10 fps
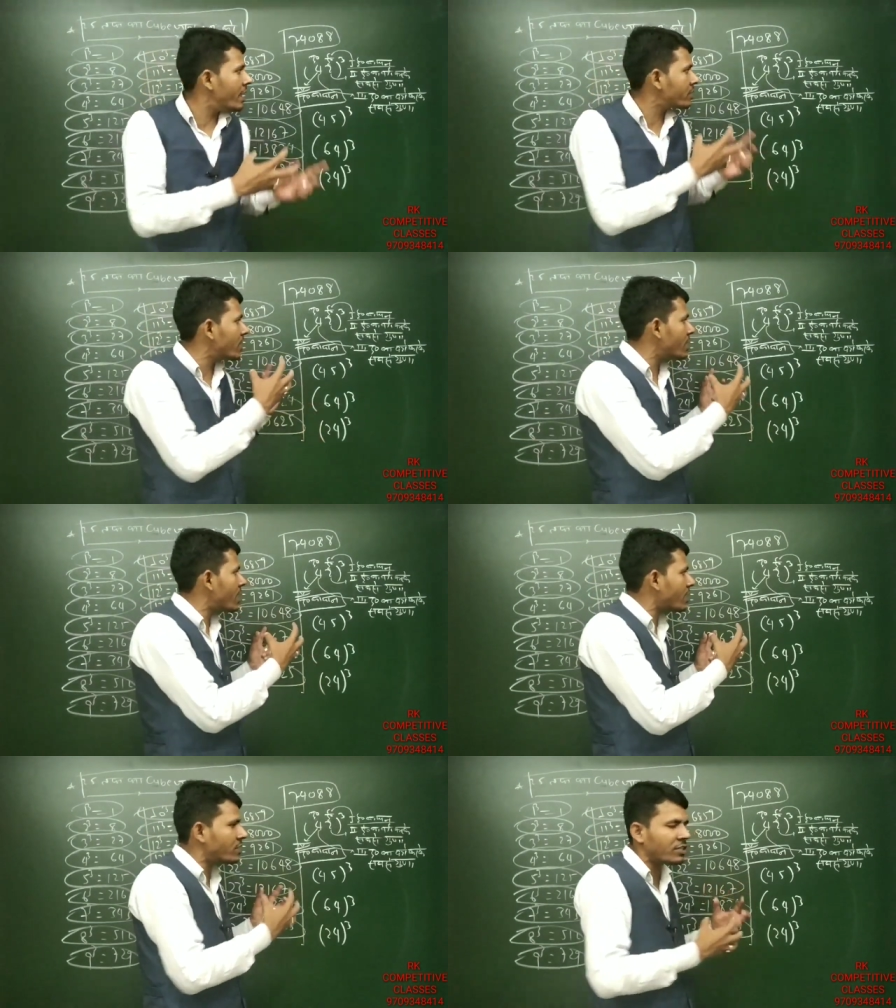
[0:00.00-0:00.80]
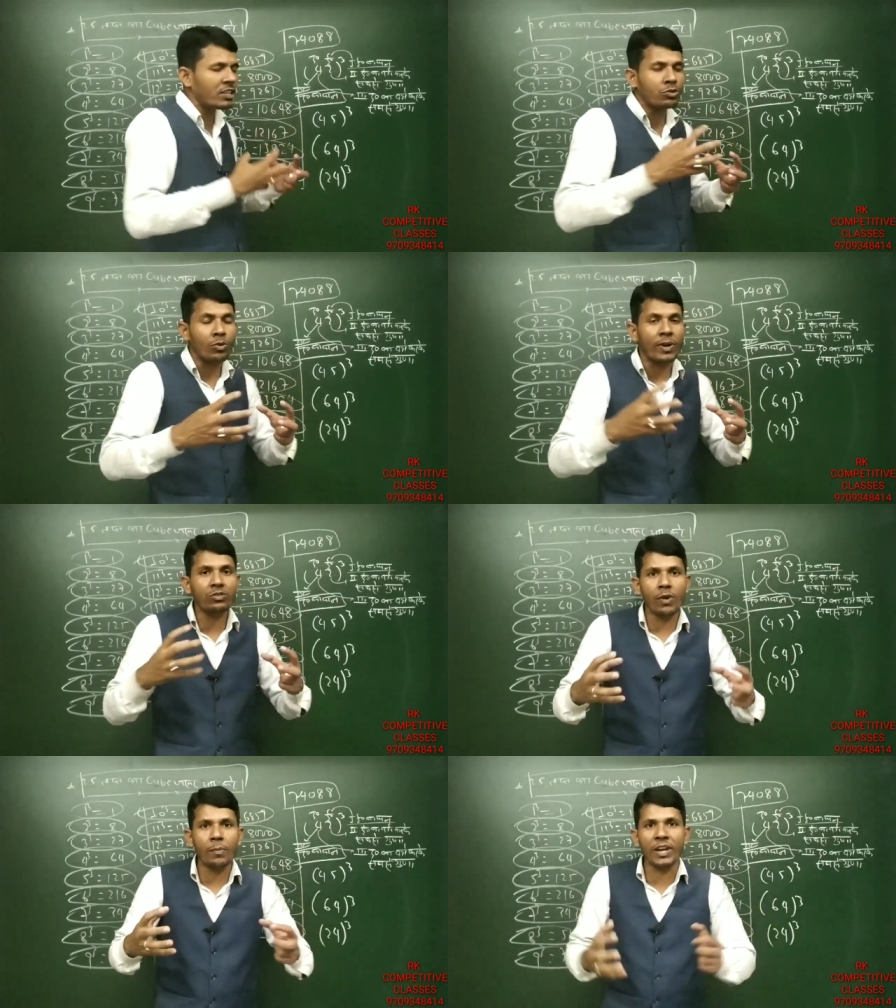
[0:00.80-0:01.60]
एक तरीका के जैसे सुबह
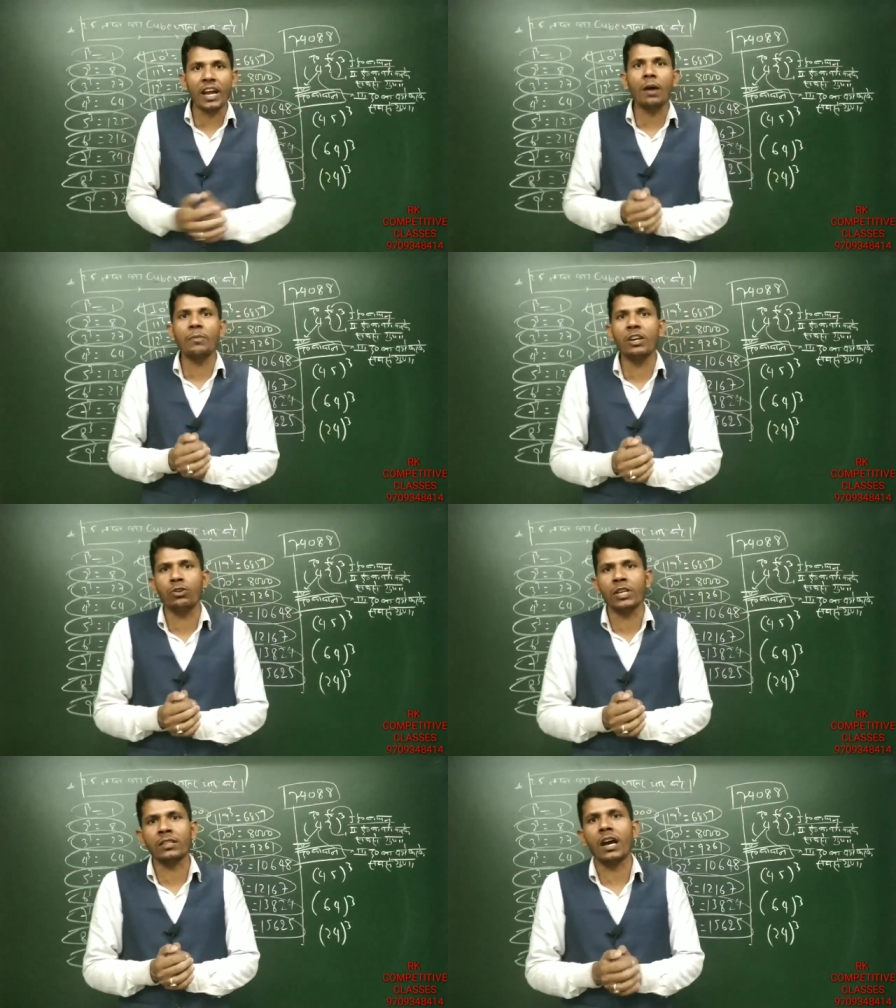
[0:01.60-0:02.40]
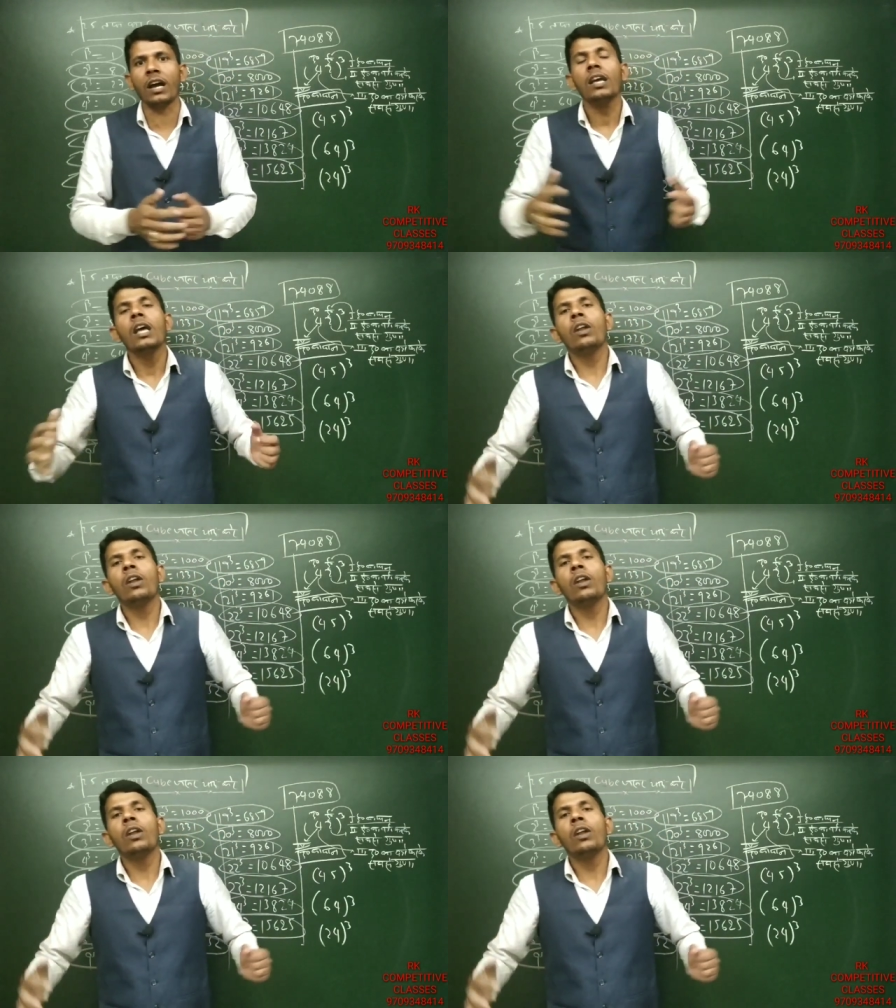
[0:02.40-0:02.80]
सुबह व्यायाम नहीं हो जाता है